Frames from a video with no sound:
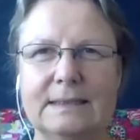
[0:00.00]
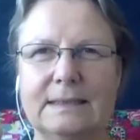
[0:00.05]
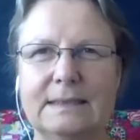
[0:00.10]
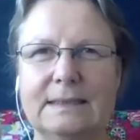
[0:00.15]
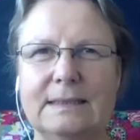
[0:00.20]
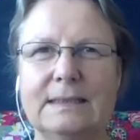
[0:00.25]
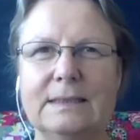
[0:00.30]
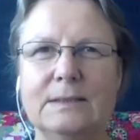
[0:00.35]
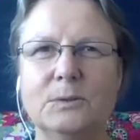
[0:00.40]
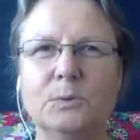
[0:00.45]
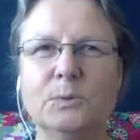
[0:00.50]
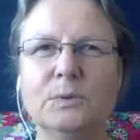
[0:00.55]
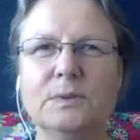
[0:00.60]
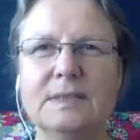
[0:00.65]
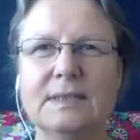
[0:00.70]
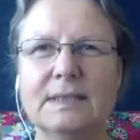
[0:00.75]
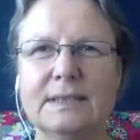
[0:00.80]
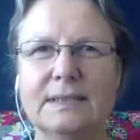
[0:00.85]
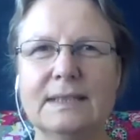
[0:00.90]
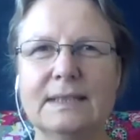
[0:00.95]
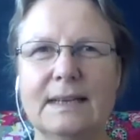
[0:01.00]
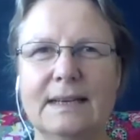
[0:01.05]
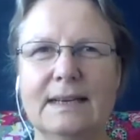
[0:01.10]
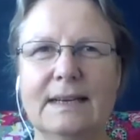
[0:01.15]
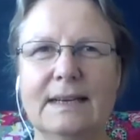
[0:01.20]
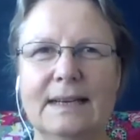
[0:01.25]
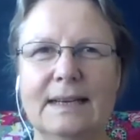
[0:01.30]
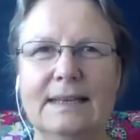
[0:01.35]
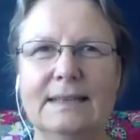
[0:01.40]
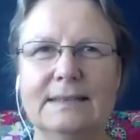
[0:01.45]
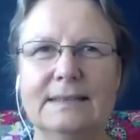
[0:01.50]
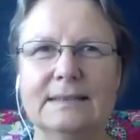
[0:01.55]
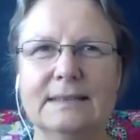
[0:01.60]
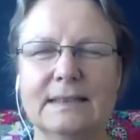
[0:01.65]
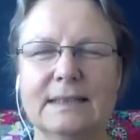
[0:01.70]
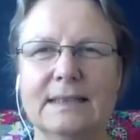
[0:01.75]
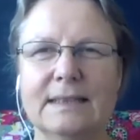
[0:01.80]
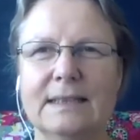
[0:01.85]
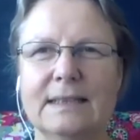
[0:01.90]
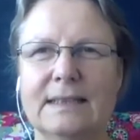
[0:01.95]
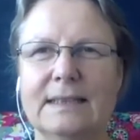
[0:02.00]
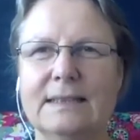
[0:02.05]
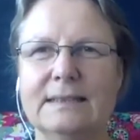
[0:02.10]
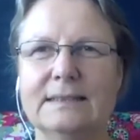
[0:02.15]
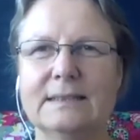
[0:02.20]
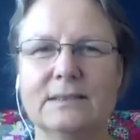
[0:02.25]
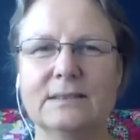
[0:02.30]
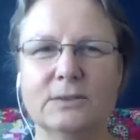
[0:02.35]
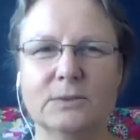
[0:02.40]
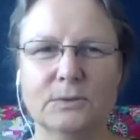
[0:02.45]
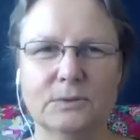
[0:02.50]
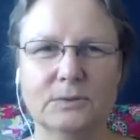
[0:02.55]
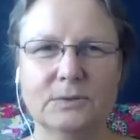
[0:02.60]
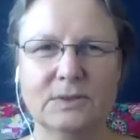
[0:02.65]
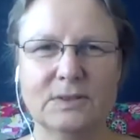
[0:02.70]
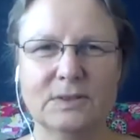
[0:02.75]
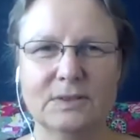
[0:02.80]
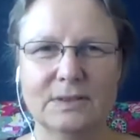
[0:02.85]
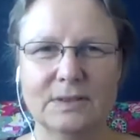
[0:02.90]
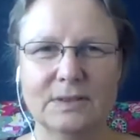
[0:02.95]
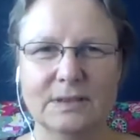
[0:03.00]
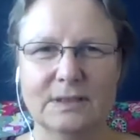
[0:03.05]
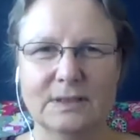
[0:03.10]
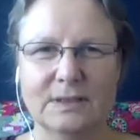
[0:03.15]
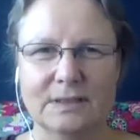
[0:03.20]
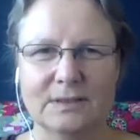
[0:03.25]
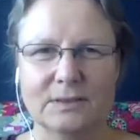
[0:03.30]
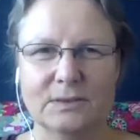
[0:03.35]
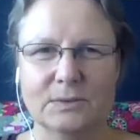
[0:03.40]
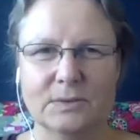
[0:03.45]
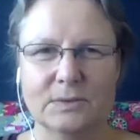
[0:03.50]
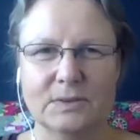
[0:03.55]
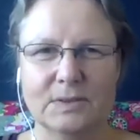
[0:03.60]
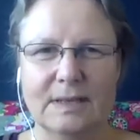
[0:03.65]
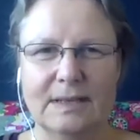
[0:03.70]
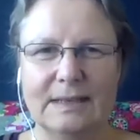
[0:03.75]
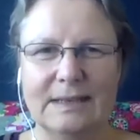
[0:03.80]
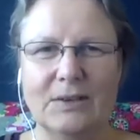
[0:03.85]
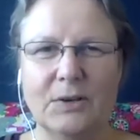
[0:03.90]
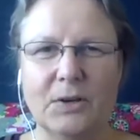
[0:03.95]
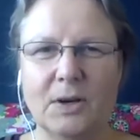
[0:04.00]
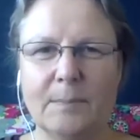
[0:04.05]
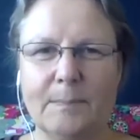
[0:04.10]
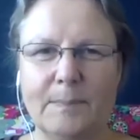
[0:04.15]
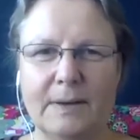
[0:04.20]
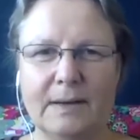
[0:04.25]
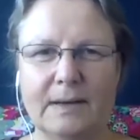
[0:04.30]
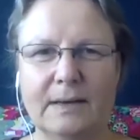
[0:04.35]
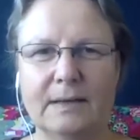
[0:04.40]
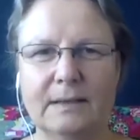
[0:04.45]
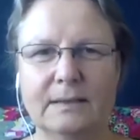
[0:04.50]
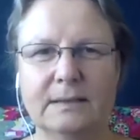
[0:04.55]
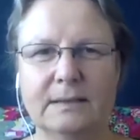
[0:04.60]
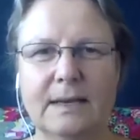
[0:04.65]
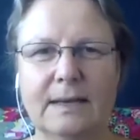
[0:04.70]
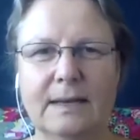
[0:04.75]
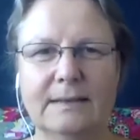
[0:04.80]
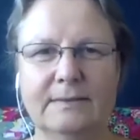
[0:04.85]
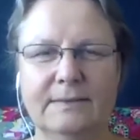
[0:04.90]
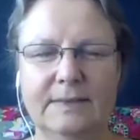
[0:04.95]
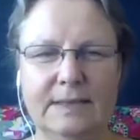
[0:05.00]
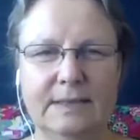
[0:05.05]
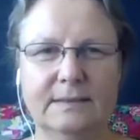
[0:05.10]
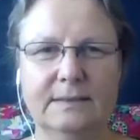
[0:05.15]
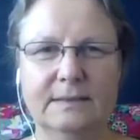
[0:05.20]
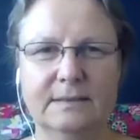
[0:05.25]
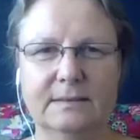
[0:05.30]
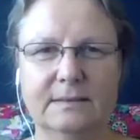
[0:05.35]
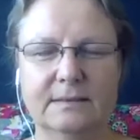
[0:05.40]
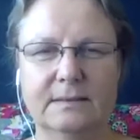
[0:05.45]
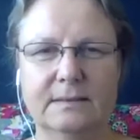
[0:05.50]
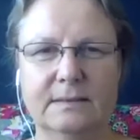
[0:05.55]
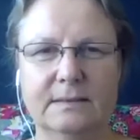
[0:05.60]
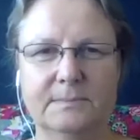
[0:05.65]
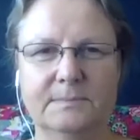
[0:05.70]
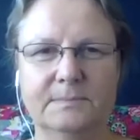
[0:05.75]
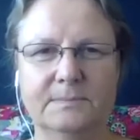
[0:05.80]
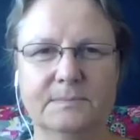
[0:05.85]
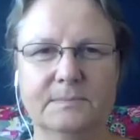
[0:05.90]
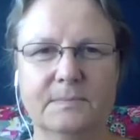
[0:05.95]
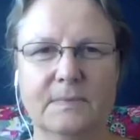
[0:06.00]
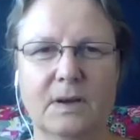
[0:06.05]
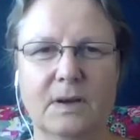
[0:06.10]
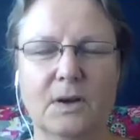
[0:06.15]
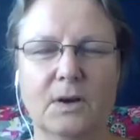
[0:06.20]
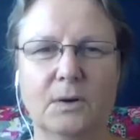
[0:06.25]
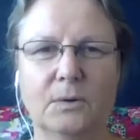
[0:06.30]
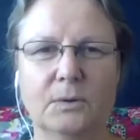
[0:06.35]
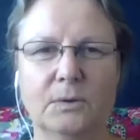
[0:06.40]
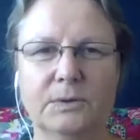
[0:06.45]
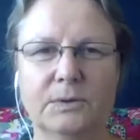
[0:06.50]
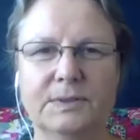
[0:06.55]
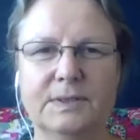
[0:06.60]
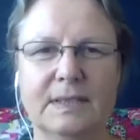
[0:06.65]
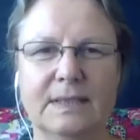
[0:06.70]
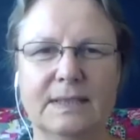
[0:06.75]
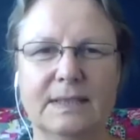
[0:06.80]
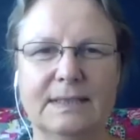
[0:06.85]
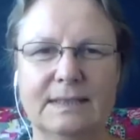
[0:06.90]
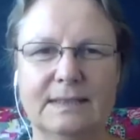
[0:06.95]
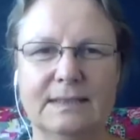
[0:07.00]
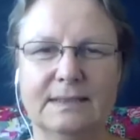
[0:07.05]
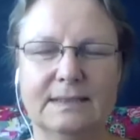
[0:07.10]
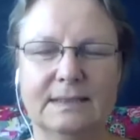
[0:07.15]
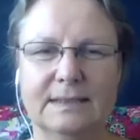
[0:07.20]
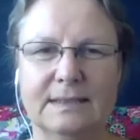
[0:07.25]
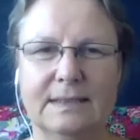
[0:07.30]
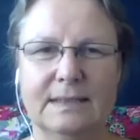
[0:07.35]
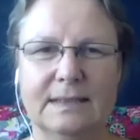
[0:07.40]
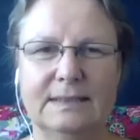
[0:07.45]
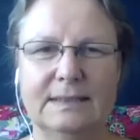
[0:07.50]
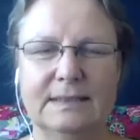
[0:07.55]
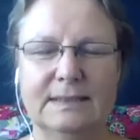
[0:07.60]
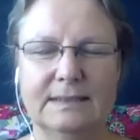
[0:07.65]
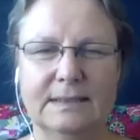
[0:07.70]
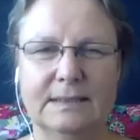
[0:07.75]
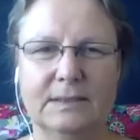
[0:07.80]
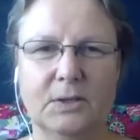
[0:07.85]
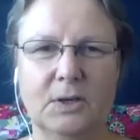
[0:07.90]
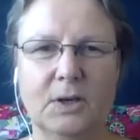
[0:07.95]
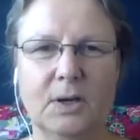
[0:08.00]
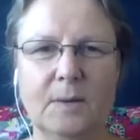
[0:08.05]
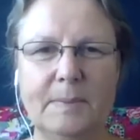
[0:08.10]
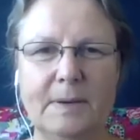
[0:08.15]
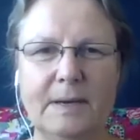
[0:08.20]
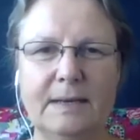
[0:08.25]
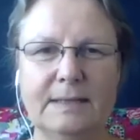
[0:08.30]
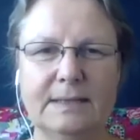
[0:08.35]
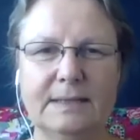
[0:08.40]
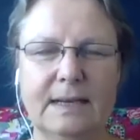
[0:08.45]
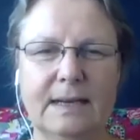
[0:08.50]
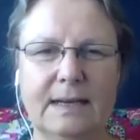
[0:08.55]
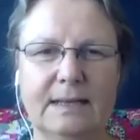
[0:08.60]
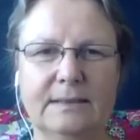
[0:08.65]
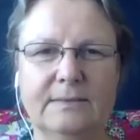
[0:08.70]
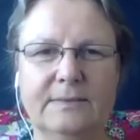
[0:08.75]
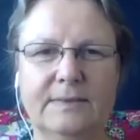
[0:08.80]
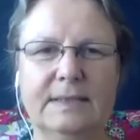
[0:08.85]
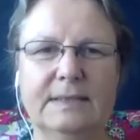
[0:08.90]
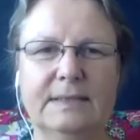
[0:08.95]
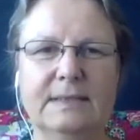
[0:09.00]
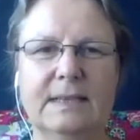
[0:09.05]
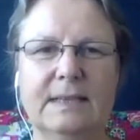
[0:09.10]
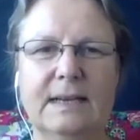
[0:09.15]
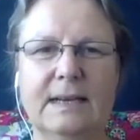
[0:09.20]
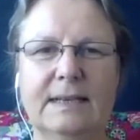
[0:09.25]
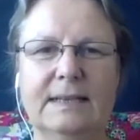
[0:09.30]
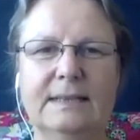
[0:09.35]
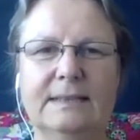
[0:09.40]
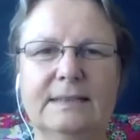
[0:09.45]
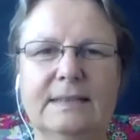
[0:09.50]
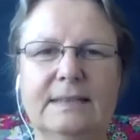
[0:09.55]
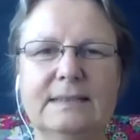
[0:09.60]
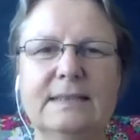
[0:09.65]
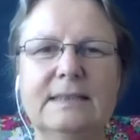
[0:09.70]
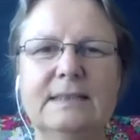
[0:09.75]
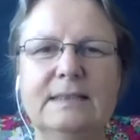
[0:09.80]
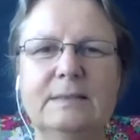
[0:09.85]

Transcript: Die Unsicherheit ist uns sozusagen körperlich anwesend. Und das, diese körperliche Anwesenheit, das sind die